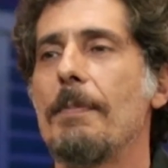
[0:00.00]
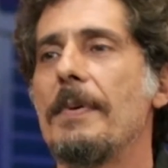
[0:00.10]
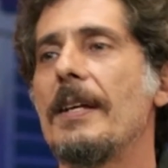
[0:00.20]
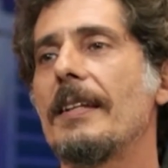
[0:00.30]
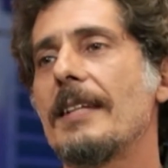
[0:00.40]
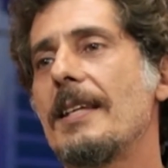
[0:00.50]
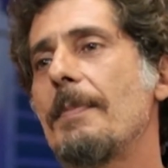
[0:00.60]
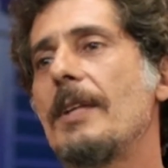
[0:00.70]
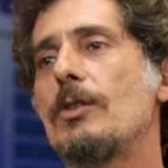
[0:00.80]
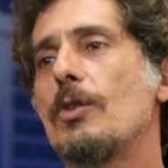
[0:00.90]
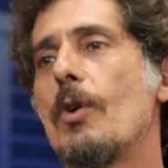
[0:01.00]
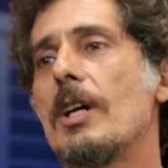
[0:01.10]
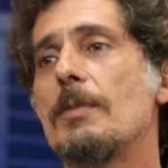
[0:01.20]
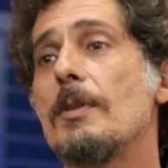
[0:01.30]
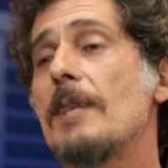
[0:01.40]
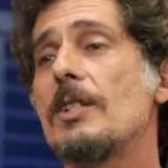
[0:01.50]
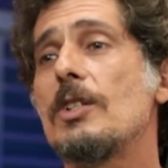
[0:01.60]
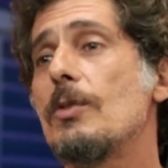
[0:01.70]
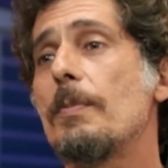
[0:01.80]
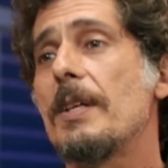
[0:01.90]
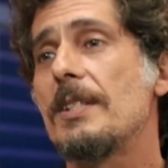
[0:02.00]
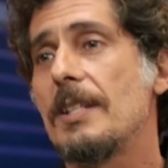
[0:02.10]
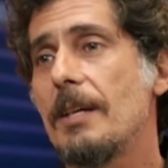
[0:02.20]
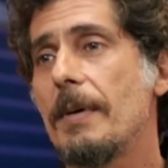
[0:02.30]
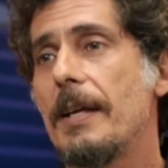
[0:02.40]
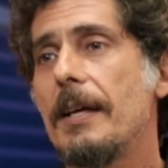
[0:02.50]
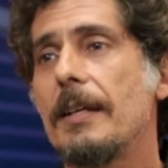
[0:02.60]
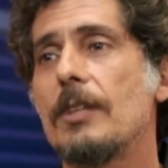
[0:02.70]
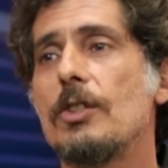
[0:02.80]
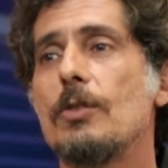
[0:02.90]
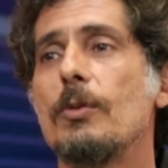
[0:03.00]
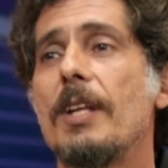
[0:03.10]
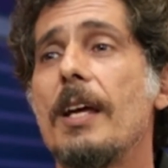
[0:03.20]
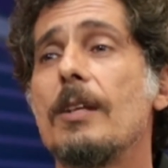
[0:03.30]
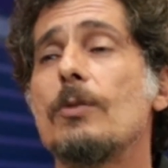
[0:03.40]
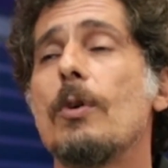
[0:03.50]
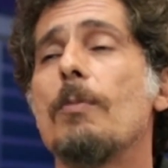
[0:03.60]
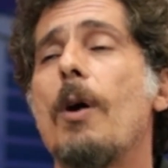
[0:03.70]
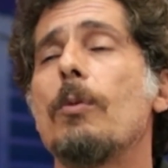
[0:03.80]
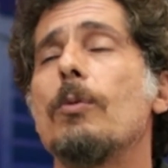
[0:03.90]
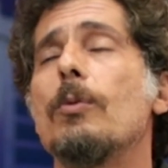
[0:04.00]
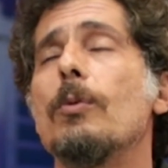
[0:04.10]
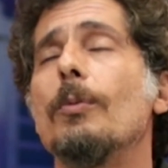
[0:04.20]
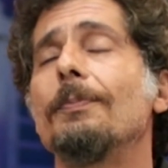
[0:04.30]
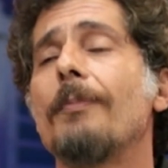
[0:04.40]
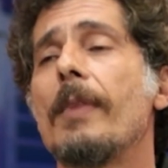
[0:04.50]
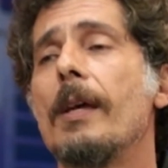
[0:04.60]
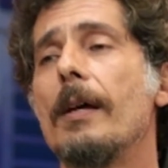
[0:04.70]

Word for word: O caipira está sempre dentro de nós, mesmo que a gente não perceba, né? Que a gente não tenha isso como algo